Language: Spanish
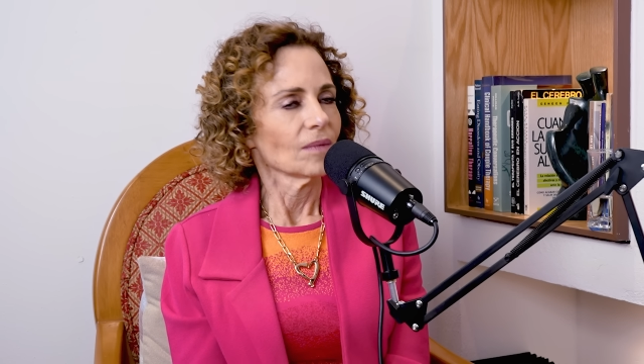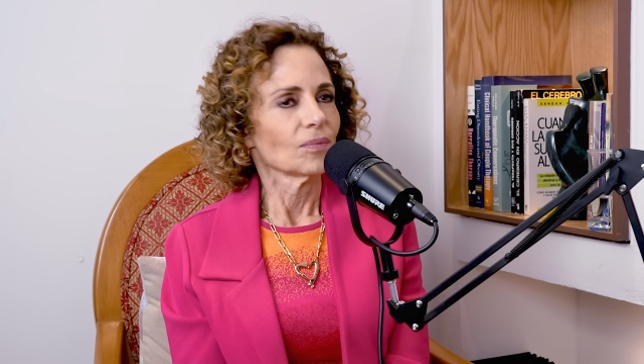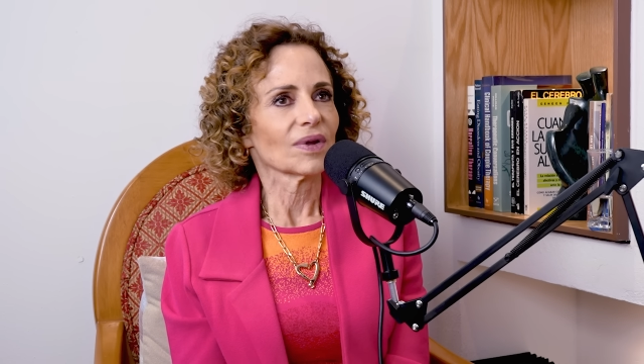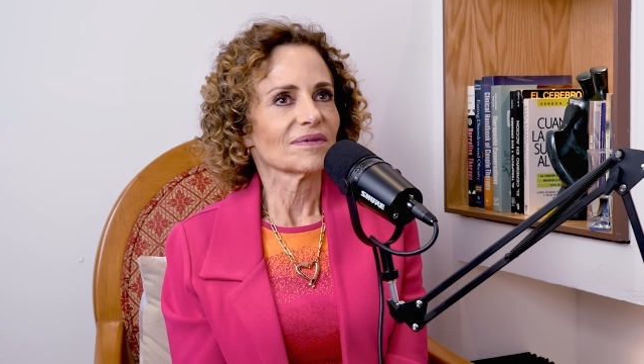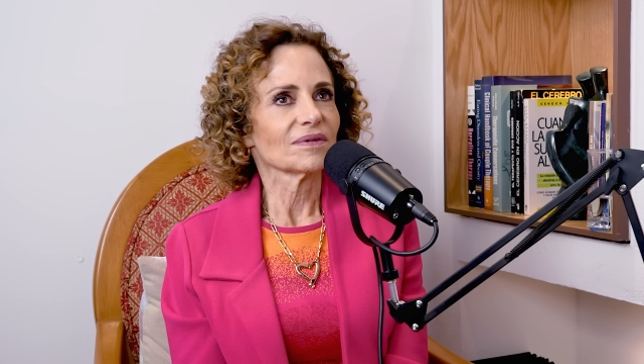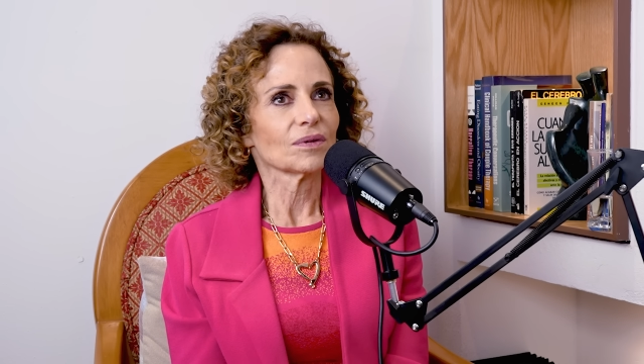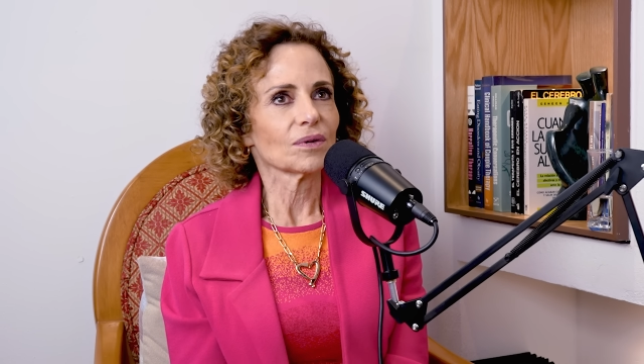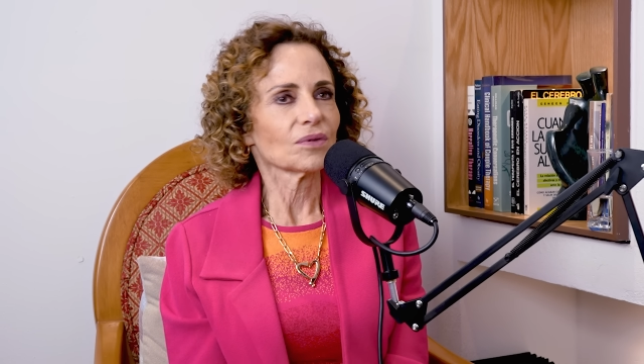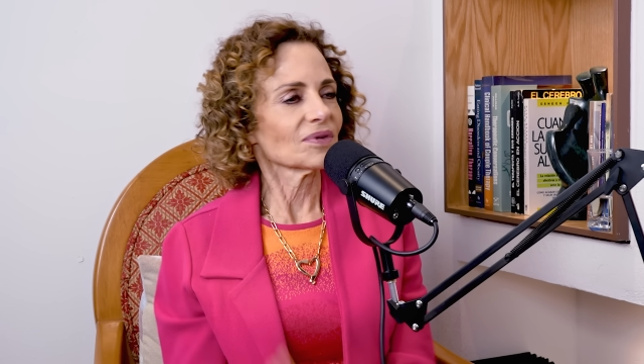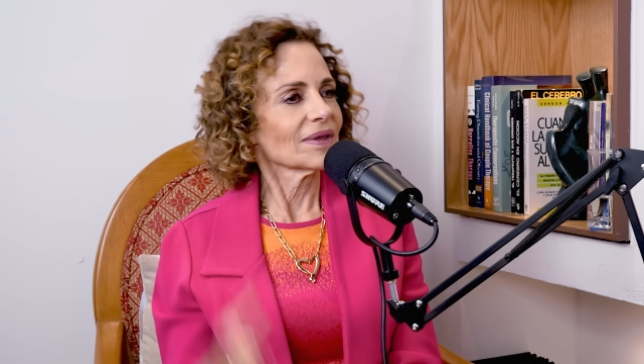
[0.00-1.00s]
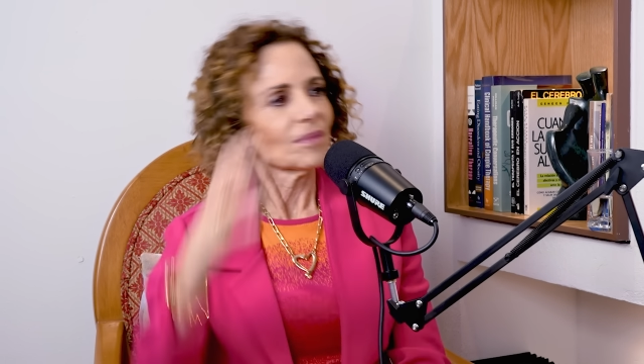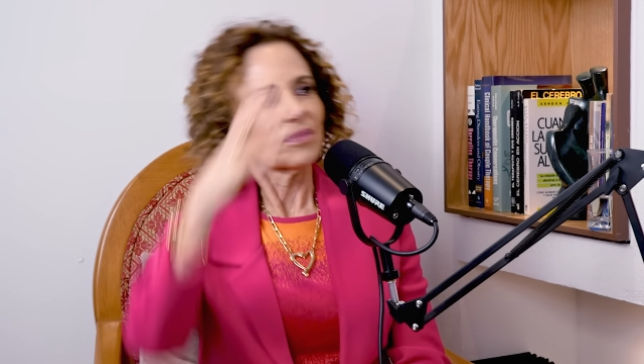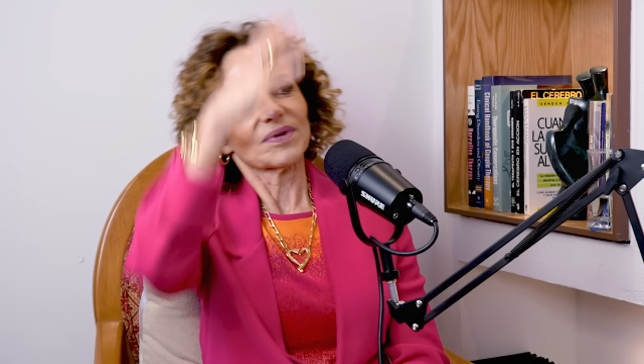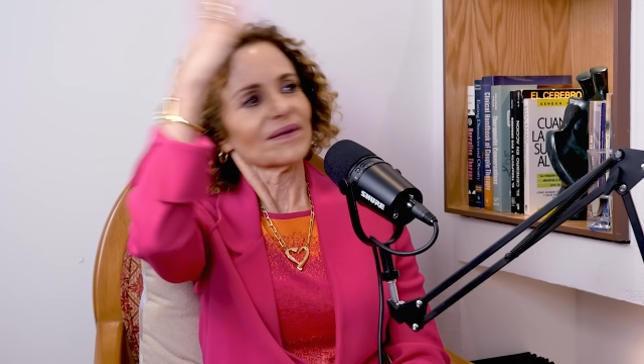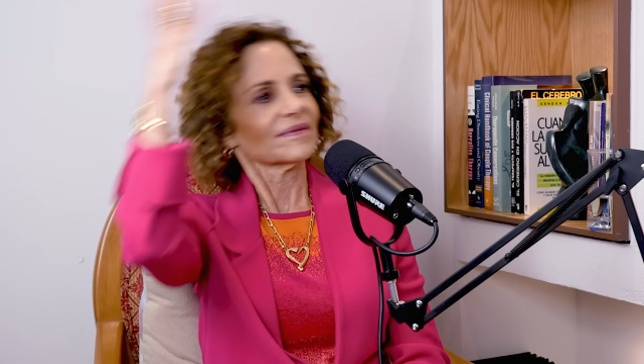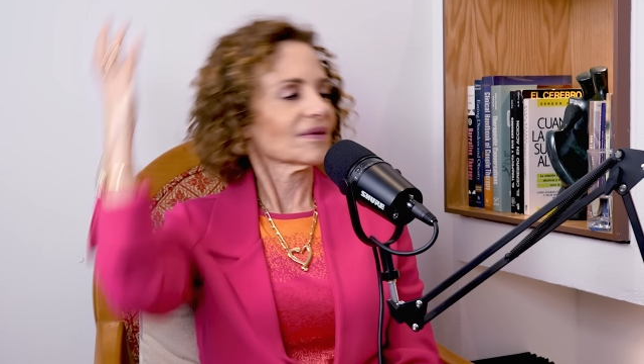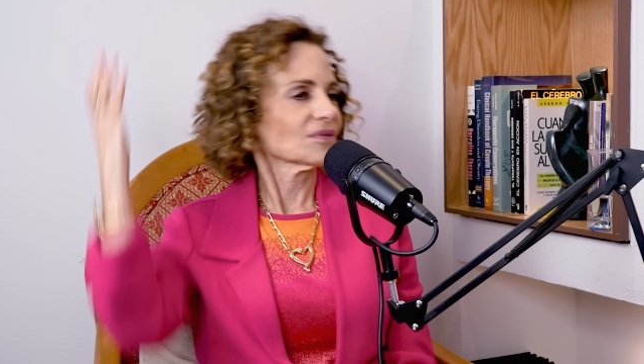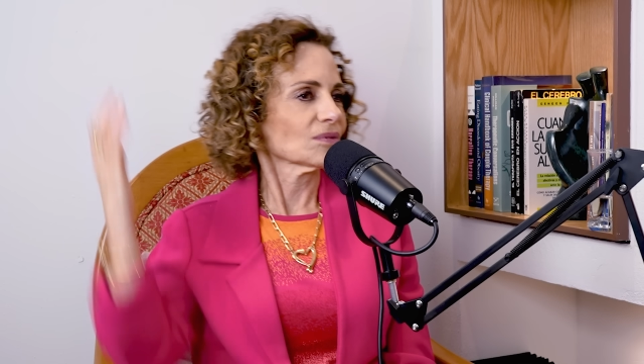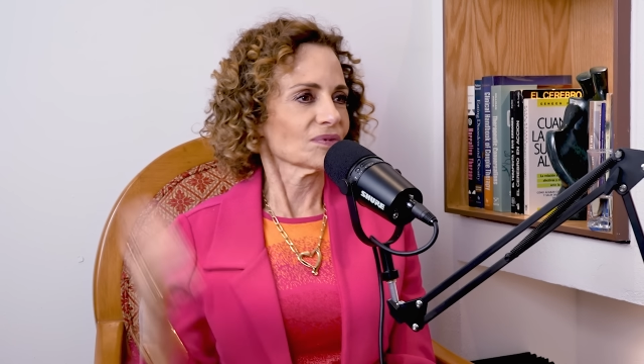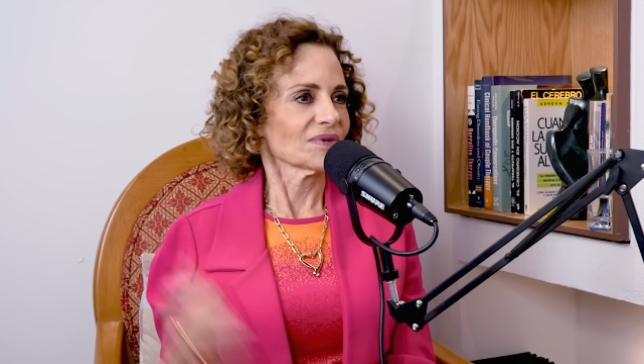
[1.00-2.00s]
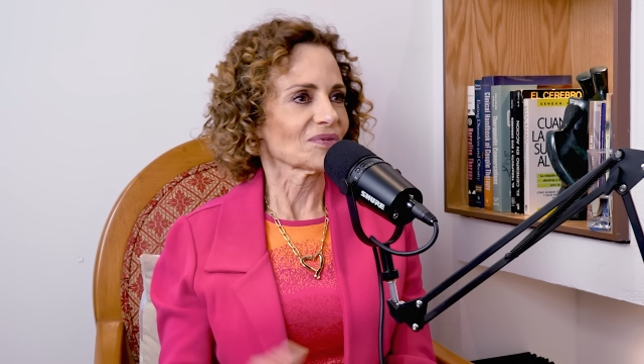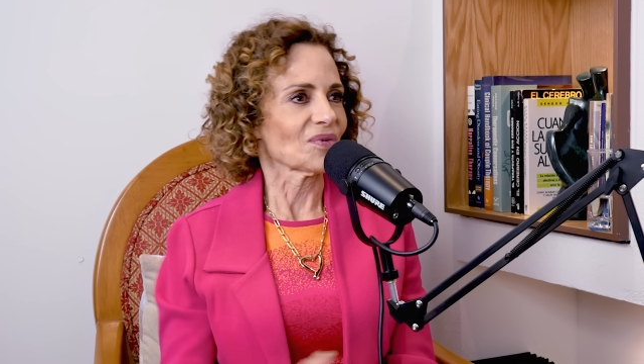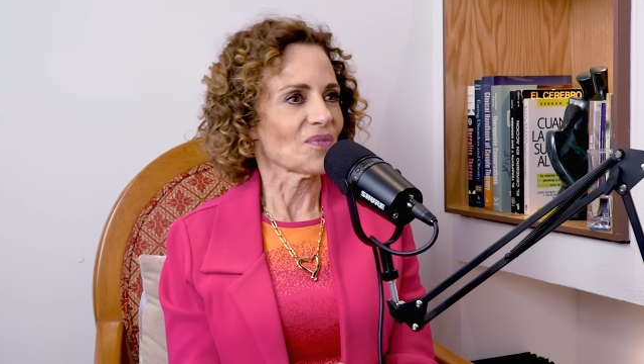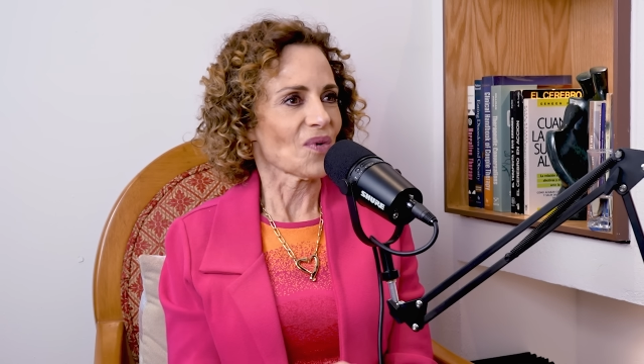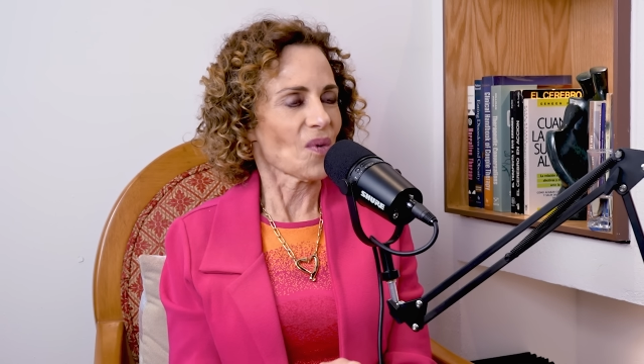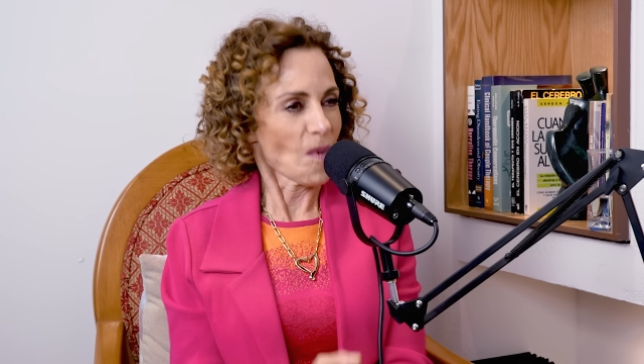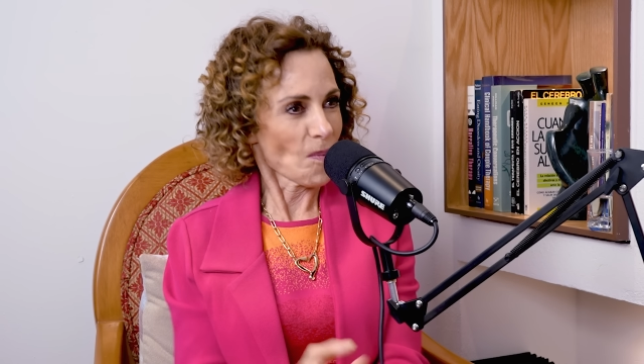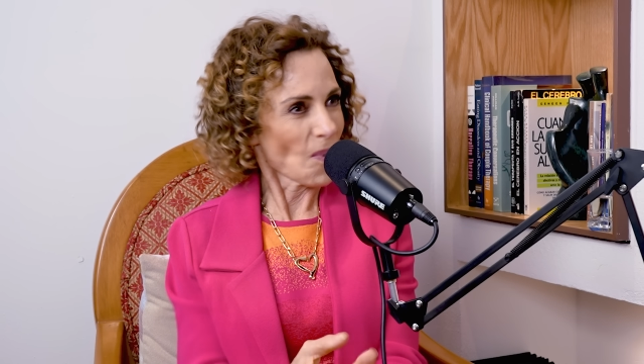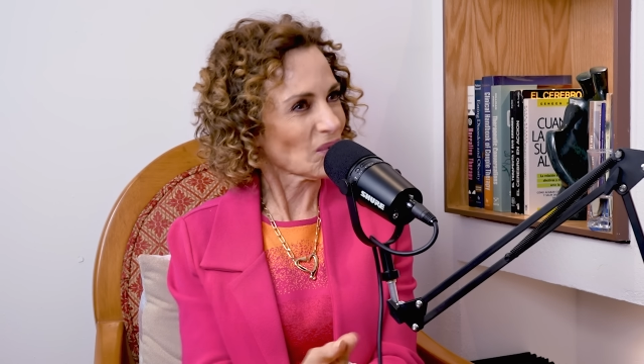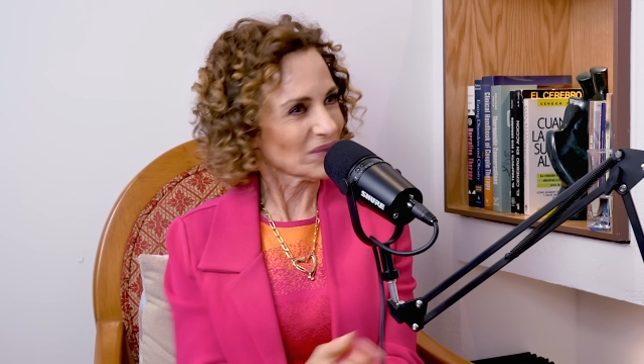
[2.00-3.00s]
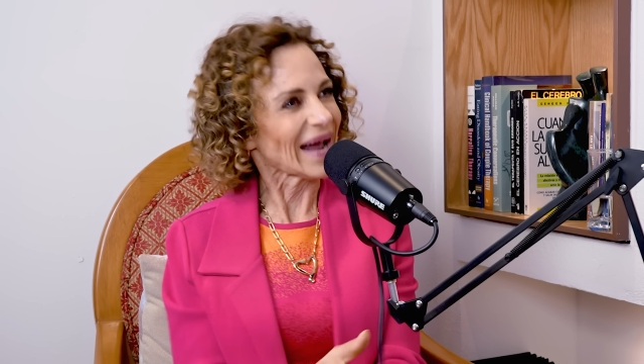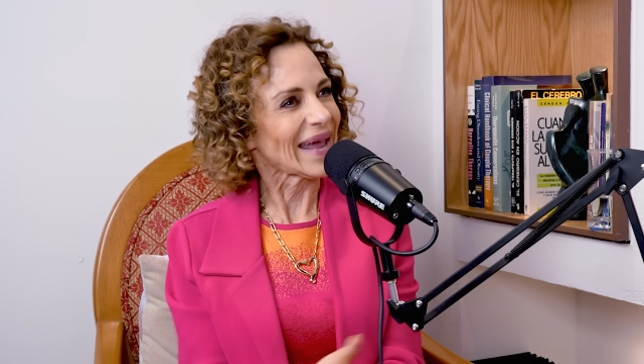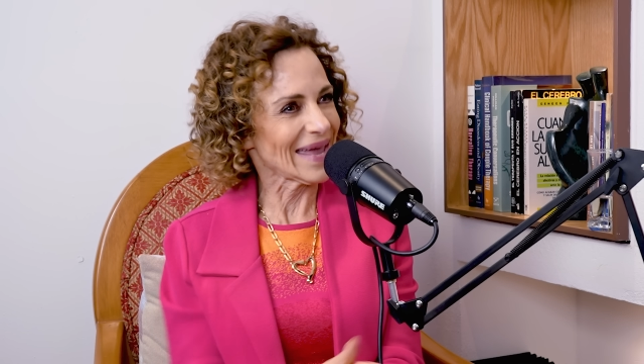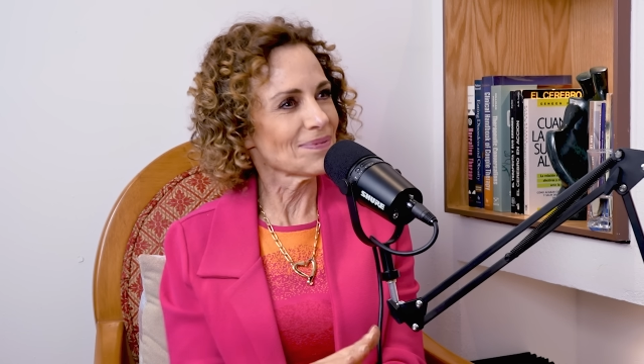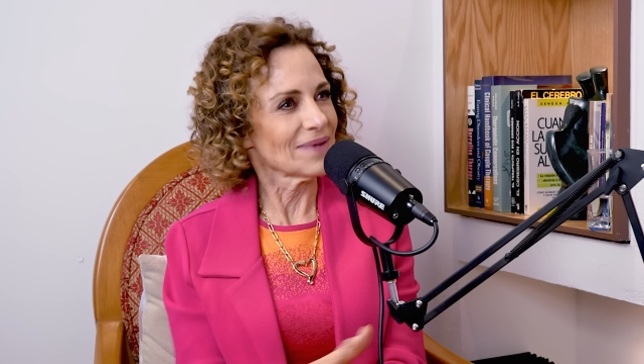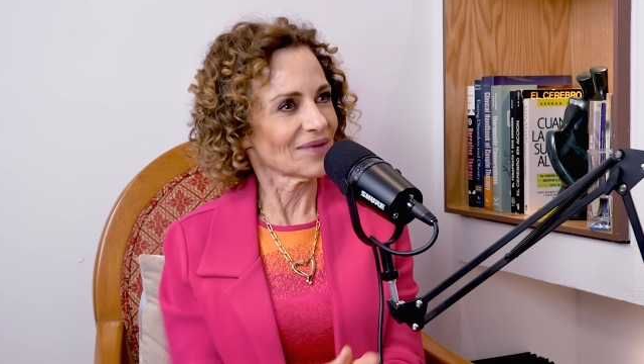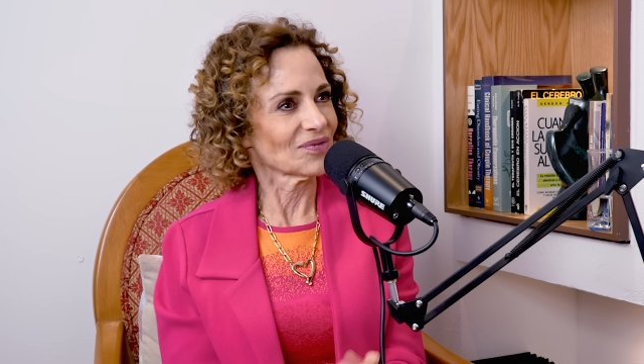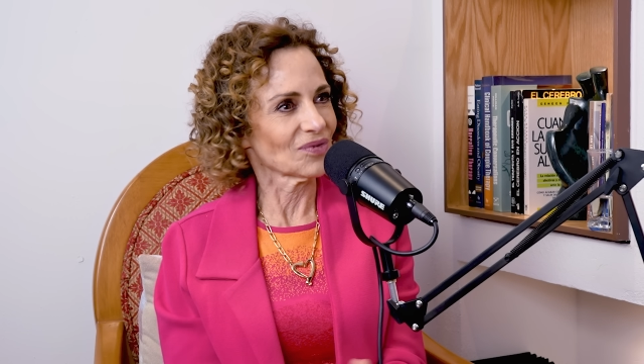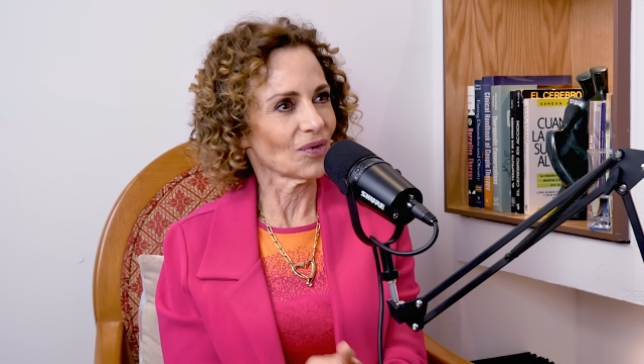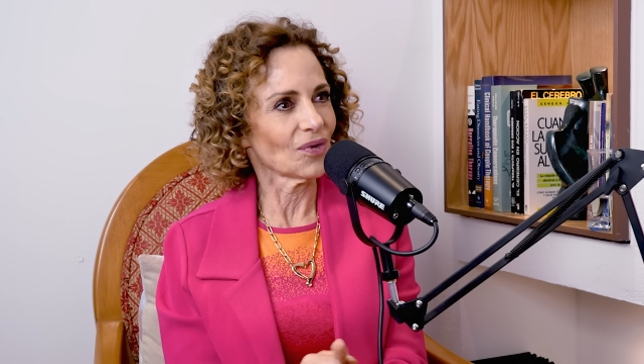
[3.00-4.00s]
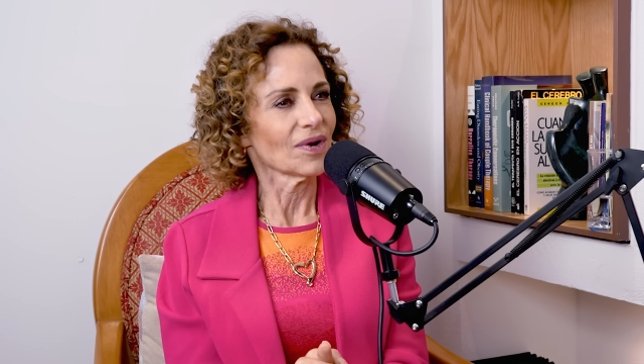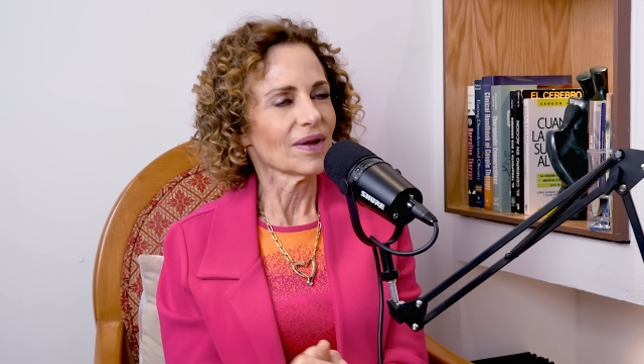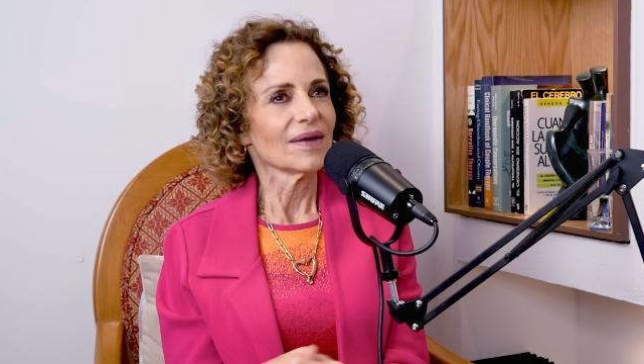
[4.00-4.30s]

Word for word: Porque si no nos quedamos en estas cosas como, un poco tangibles, ¿no?